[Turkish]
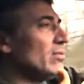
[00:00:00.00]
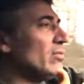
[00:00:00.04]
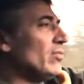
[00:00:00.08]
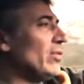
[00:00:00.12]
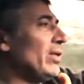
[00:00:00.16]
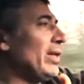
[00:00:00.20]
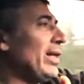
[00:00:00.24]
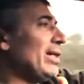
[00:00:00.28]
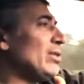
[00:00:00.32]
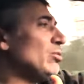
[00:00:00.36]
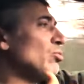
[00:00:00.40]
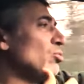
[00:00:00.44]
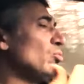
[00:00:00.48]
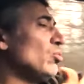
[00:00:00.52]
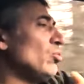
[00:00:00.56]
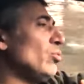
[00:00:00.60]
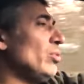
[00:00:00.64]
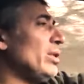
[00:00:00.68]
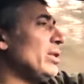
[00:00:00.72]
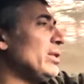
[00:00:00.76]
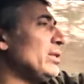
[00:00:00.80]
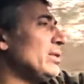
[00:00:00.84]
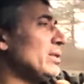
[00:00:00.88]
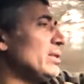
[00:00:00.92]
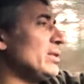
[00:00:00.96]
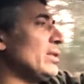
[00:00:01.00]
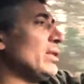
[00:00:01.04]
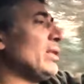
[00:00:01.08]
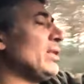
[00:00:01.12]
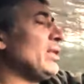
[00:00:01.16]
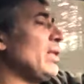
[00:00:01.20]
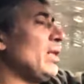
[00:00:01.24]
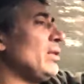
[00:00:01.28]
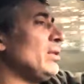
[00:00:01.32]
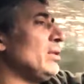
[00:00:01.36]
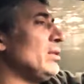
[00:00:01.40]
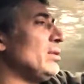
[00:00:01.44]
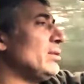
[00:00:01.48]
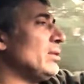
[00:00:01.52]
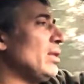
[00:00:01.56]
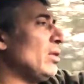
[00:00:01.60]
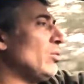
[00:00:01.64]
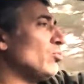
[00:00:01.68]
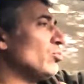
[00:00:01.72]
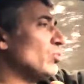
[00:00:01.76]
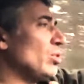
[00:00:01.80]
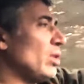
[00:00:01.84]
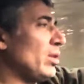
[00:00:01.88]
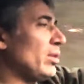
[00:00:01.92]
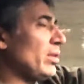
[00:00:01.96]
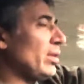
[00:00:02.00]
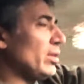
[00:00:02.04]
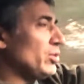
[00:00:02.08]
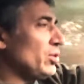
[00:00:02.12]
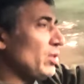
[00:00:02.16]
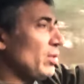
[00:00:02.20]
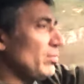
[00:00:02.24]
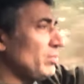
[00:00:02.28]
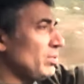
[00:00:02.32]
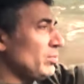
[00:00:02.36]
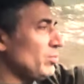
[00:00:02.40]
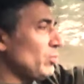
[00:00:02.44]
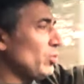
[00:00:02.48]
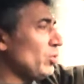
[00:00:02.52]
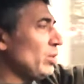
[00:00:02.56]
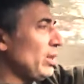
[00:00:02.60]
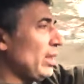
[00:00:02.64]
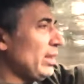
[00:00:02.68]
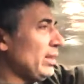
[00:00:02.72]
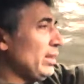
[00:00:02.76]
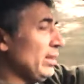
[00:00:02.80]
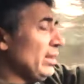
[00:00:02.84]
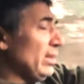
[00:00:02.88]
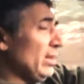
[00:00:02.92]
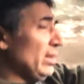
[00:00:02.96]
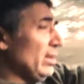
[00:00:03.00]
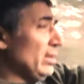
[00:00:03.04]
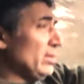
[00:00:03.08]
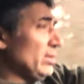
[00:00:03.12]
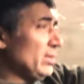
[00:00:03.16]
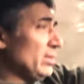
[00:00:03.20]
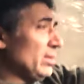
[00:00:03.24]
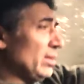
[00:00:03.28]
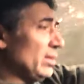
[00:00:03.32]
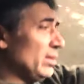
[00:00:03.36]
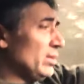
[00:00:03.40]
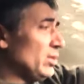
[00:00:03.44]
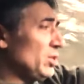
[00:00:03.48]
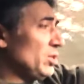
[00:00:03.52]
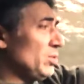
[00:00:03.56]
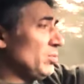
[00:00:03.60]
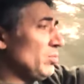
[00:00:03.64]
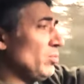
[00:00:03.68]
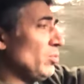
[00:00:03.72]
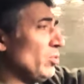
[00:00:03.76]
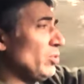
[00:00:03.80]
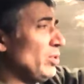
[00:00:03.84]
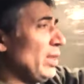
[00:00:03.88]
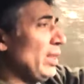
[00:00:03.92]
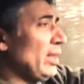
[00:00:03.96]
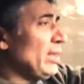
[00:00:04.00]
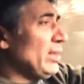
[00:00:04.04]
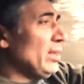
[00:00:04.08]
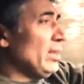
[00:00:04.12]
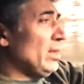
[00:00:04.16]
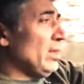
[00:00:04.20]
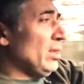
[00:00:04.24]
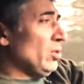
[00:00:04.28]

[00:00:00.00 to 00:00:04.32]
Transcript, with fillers: veya suların sıradanlığından uzaklaşan bir model, sıra dışı bir model.